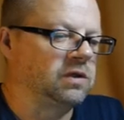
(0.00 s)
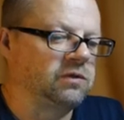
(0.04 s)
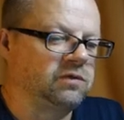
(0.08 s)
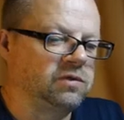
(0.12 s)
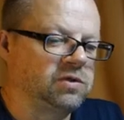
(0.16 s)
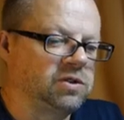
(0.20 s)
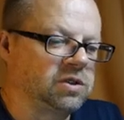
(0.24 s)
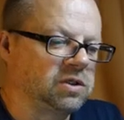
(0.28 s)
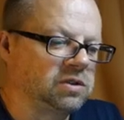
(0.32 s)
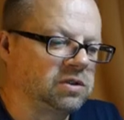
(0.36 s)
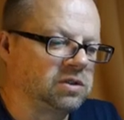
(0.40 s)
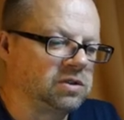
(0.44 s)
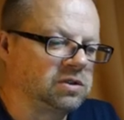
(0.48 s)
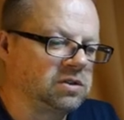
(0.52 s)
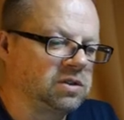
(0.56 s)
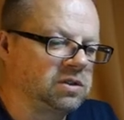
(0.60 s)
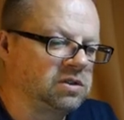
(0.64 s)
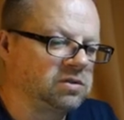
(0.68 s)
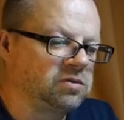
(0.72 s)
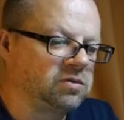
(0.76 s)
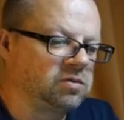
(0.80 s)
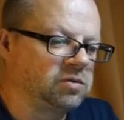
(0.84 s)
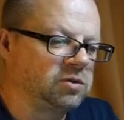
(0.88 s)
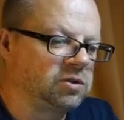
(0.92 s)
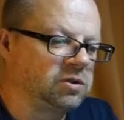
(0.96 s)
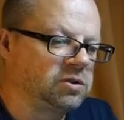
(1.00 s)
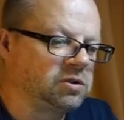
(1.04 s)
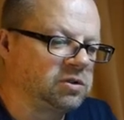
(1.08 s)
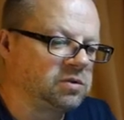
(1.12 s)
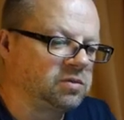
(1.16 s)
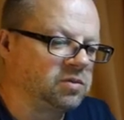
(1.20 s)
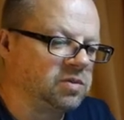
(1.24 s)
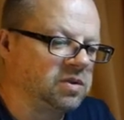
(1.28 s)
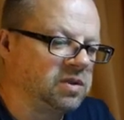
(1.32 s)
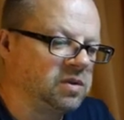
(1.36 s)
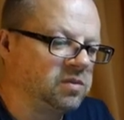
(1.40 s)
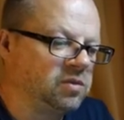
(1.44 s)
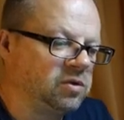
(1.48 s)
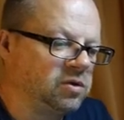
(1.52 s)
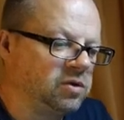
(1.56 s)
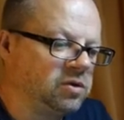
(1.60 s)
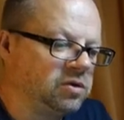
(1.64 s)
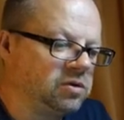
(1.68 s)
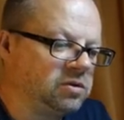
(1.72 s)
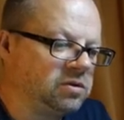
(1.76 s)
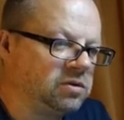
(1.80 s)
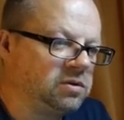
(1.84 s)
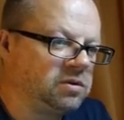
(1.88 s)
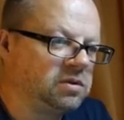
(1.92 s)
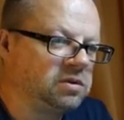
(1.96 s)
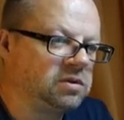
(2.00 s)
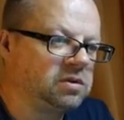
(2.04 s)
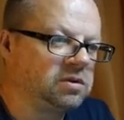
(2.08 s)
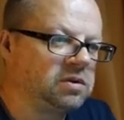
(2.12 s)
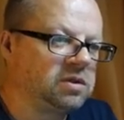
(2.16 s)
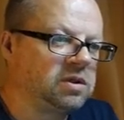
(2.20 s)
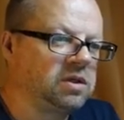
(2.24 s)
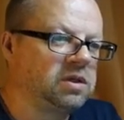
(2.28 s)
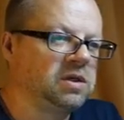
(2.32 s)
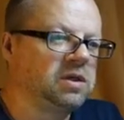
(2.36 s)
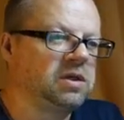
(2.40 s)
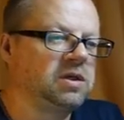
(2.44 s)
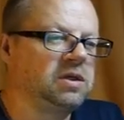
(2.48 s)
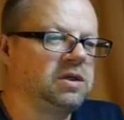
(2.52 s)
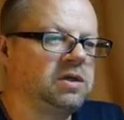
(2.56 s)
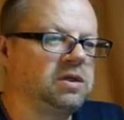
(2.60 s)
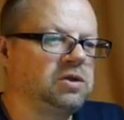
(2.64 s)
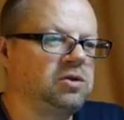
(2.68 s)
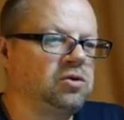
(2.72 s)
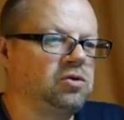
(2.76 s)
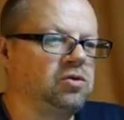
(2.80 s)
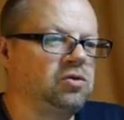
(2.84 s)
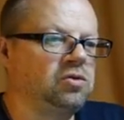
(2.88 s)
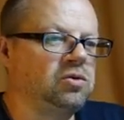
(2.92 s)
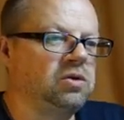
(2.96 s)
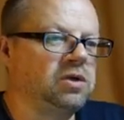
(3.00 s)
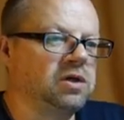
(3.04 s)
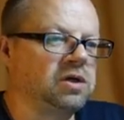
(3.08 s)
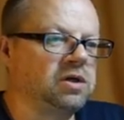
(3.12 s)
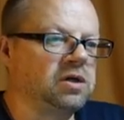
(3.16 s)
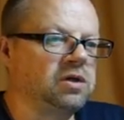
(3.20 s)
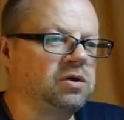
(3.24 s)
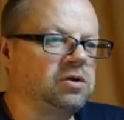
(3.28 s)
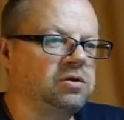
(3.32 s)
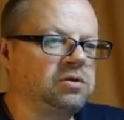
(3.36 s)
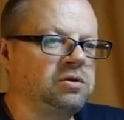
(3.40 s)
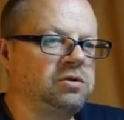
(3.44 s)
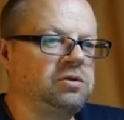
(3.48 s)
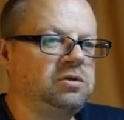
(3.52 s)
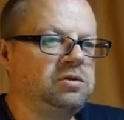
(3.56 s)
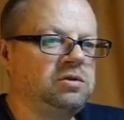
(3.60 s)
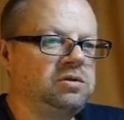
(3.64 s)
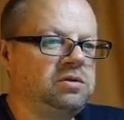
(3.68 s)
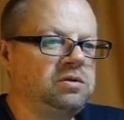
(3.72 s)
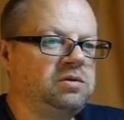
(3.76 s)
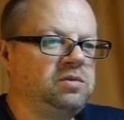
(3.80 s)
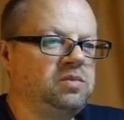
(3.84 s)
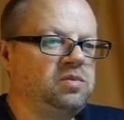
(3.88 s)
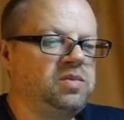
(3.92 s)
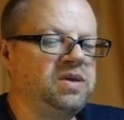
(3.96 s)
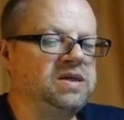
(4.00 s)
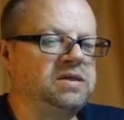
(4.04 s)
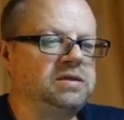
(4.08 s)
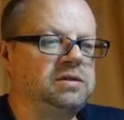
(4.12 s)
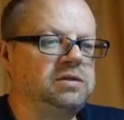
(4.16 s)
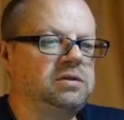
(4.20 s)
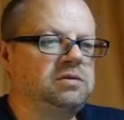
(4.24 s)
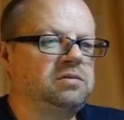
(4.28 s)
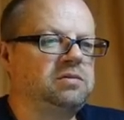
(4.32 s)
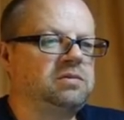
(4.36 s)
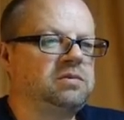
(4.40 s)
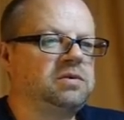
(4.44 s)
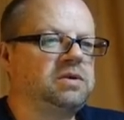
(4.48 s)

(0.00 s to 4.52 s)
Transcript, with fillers: Wie schaut das aus, wenn wir das mehr machen? Dünnerer Rand. Passt.